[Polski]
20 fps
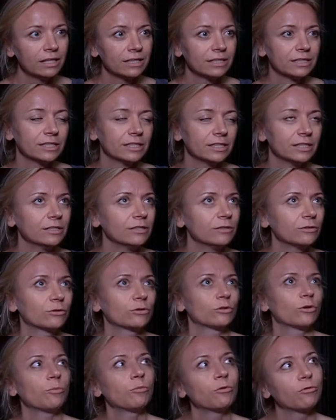y, i
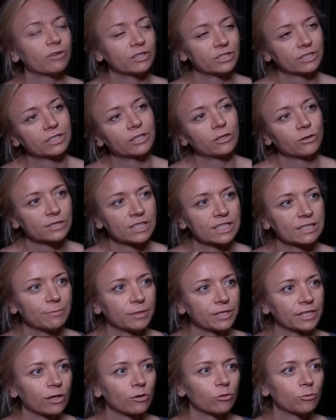to był właśnie taki rodzaj
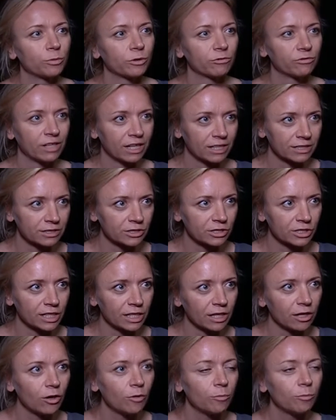spektaklu
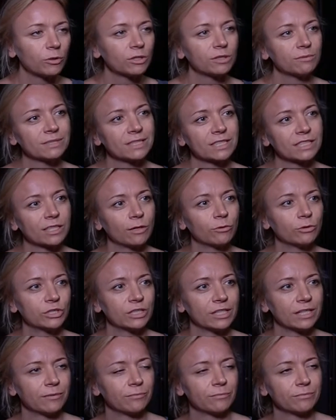profilaktycznego. Potem zdarzały
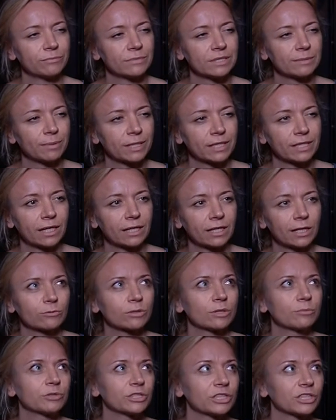się mm, spektakle,
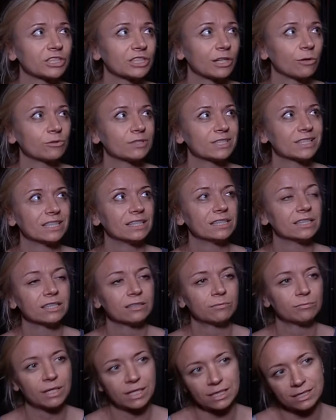które przyjeżdżały z
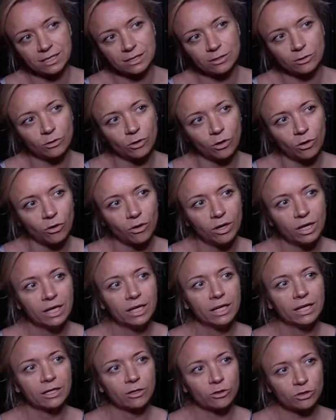innych miast do
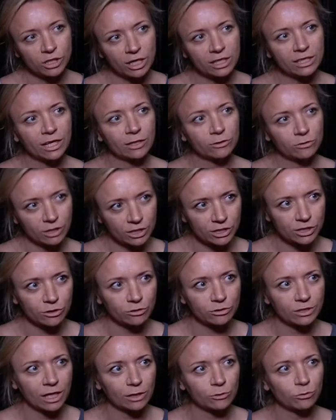Koszalina, do
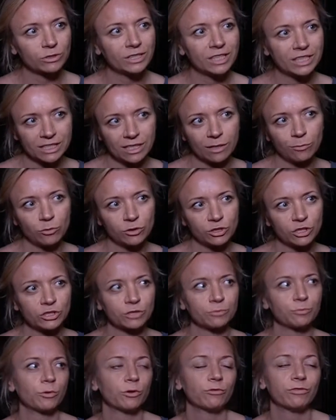naszego teatru, też dla
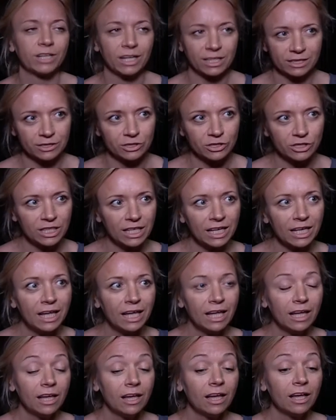młodzieży profilaktyczne.
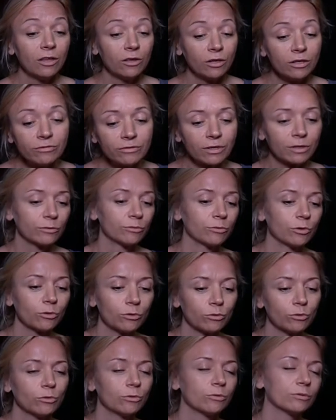No i w tamtym
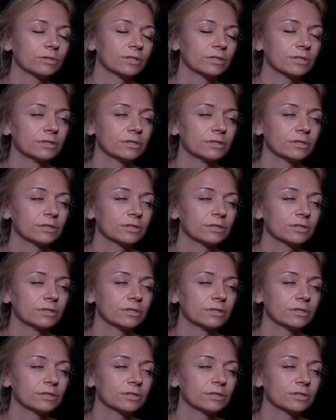roku